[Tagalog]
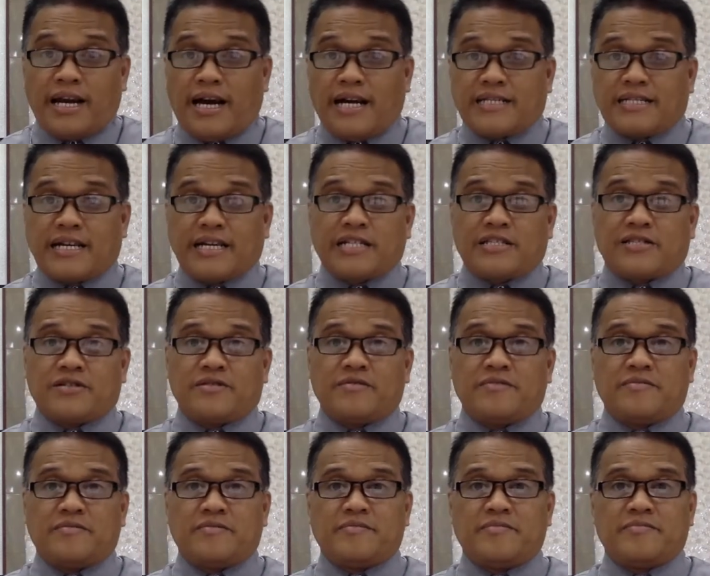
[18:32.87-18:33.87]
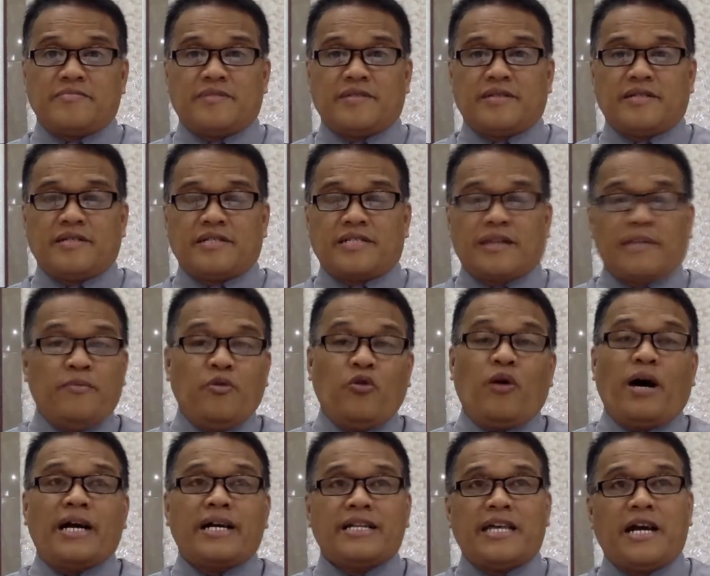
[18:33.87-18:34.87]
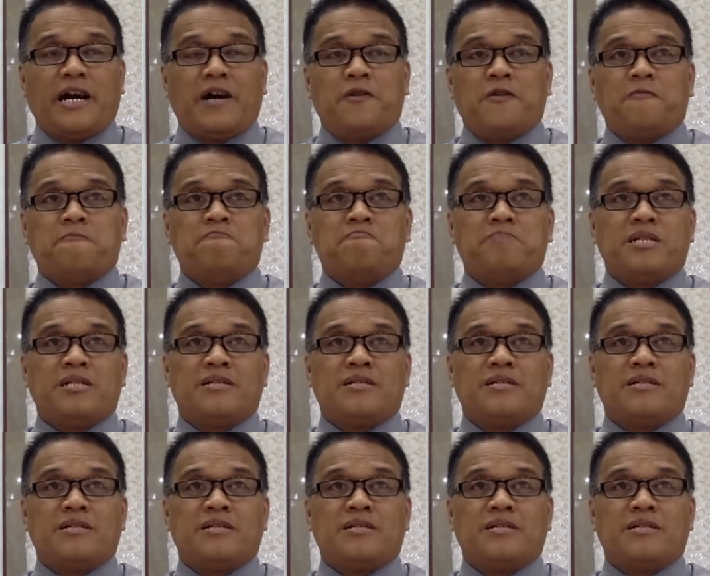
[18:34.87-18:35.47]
lahat ng ito sa buhay ni Jacob?